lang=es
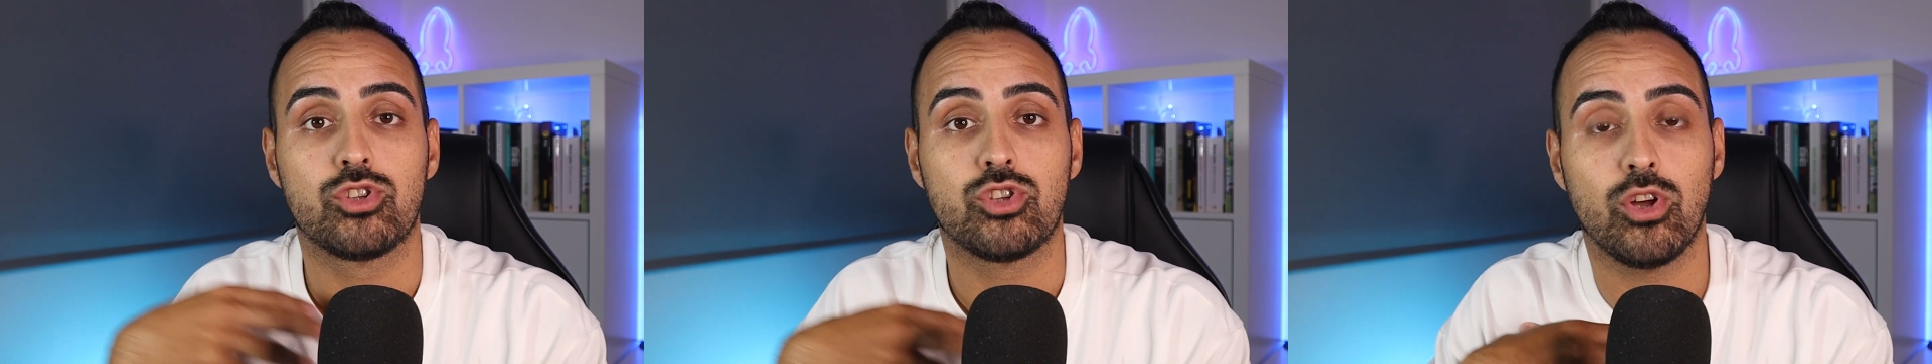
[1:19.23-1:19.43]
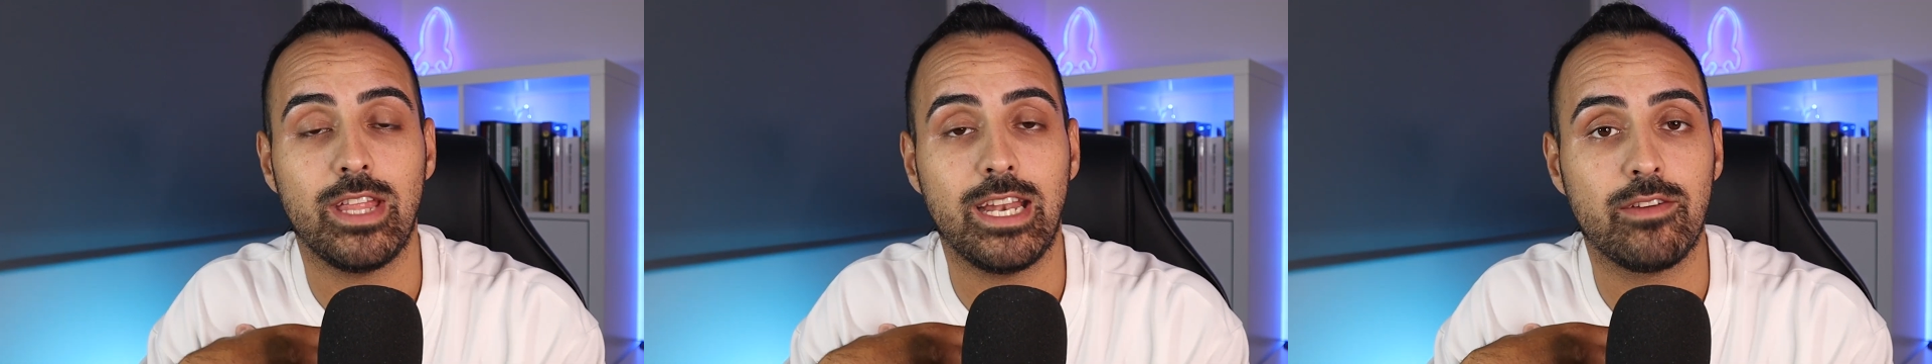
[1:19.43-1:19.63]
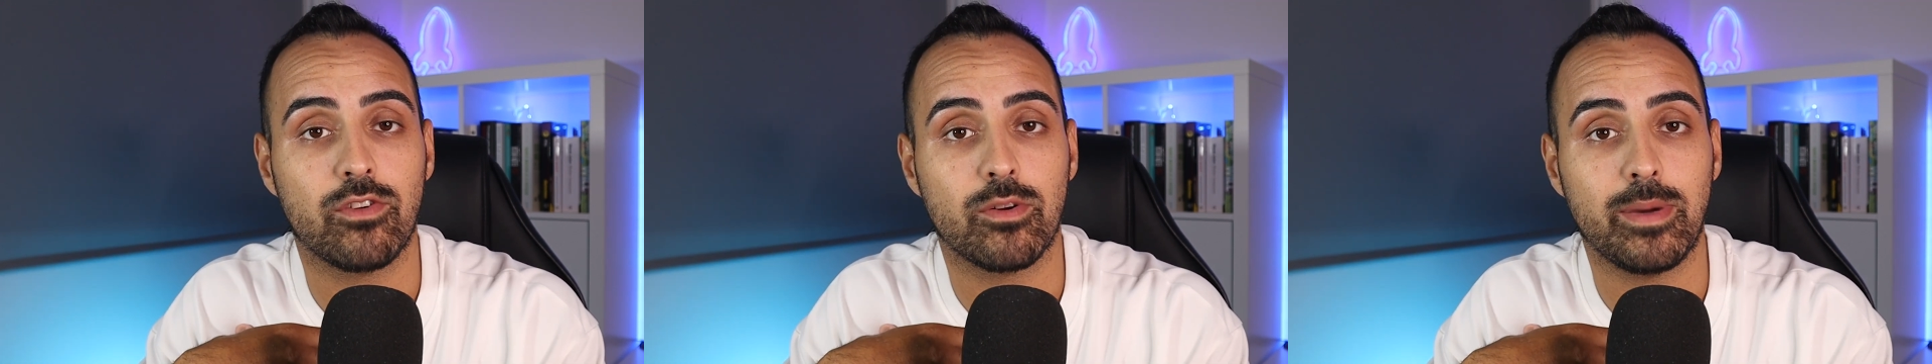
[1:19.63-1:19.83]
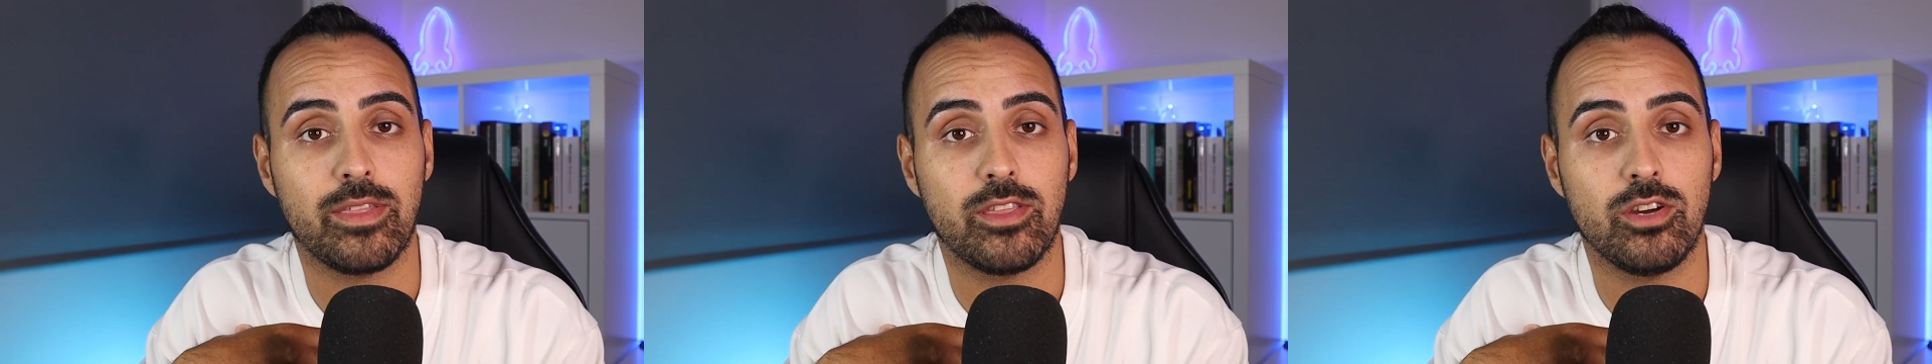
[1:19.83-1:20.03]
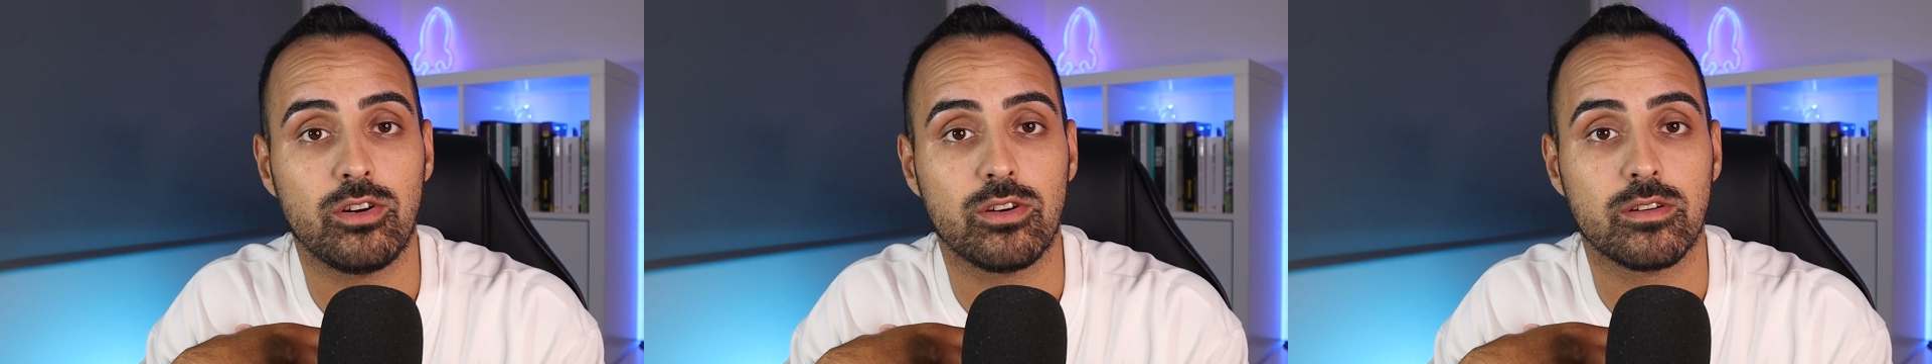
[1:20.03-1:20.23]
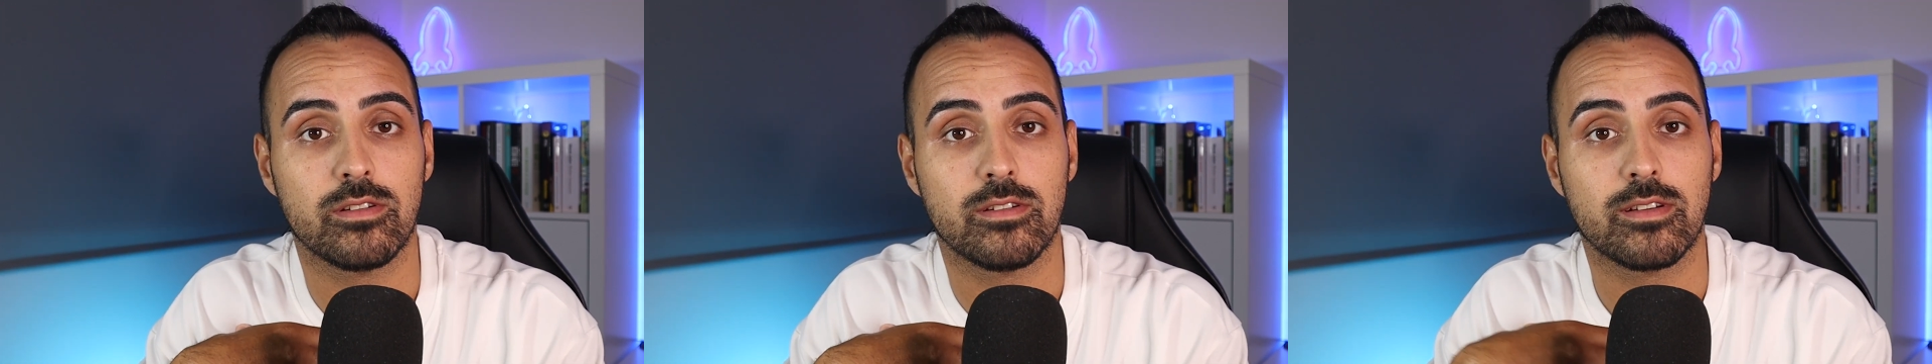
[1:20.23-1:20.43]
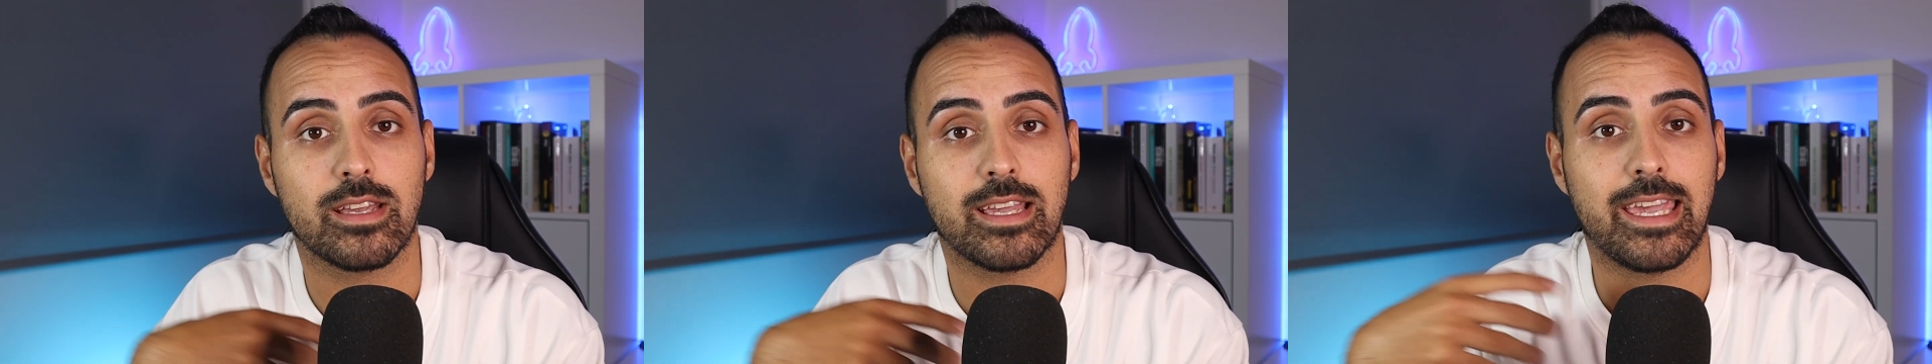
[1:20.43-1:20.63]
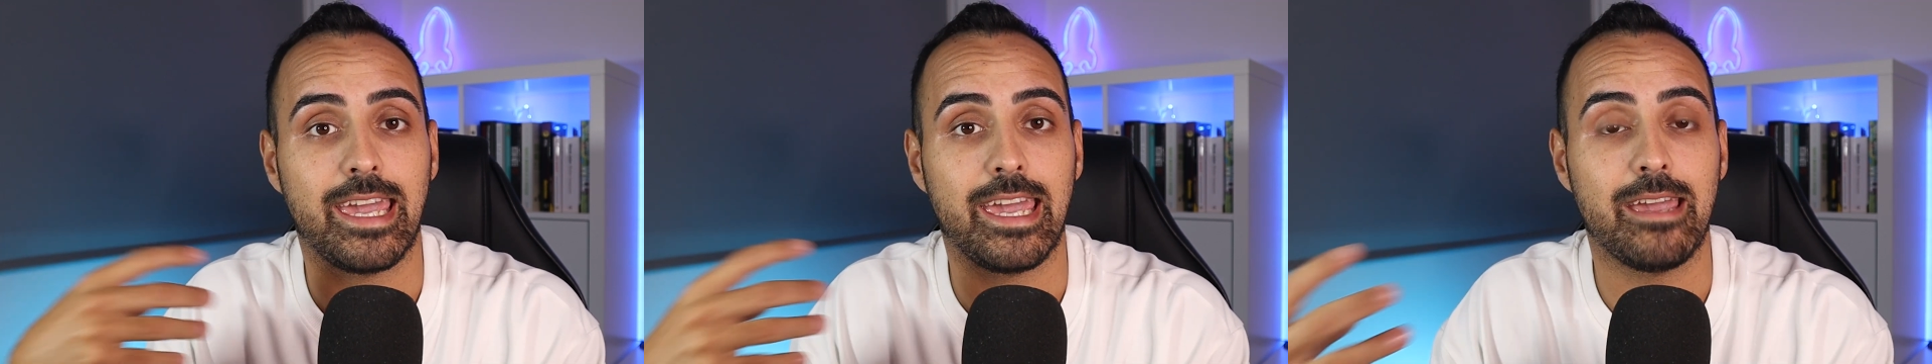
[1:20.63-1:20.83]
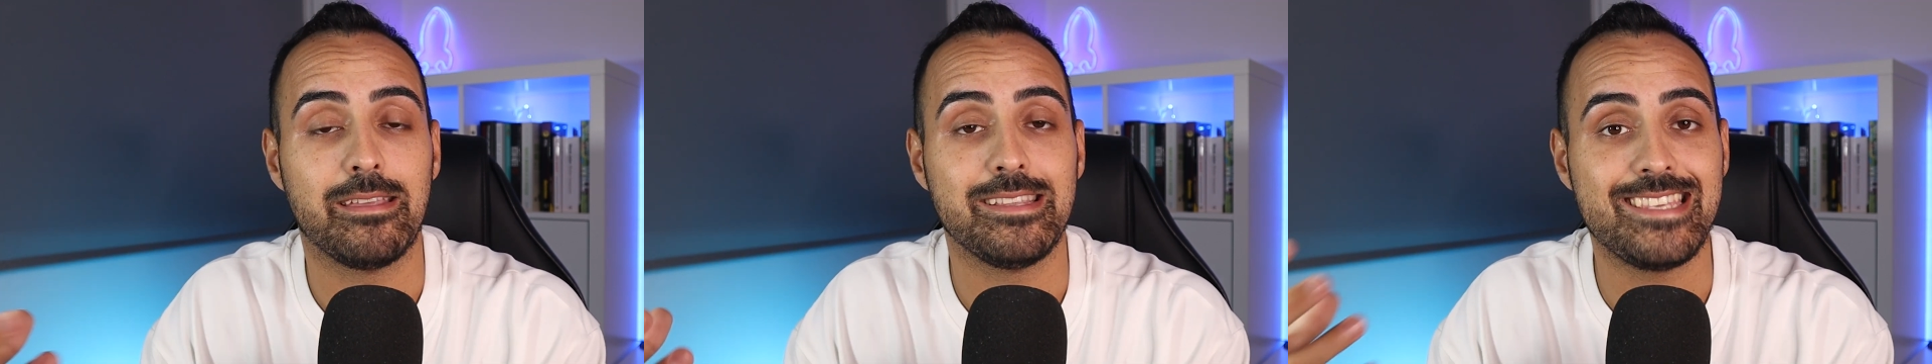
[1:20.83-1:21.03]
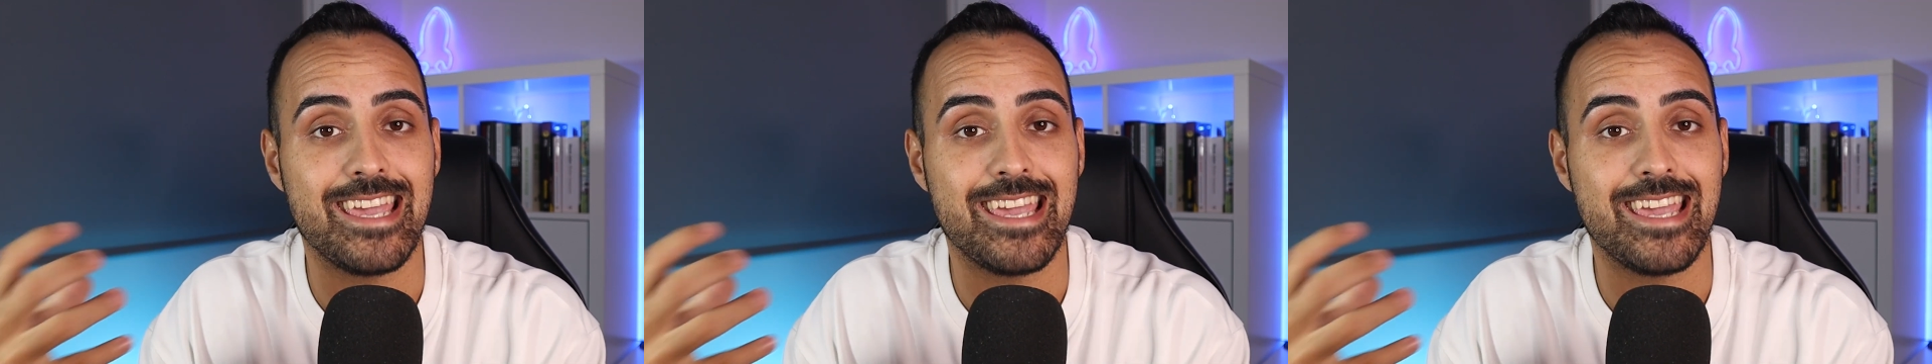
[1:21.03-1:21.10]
toda la información que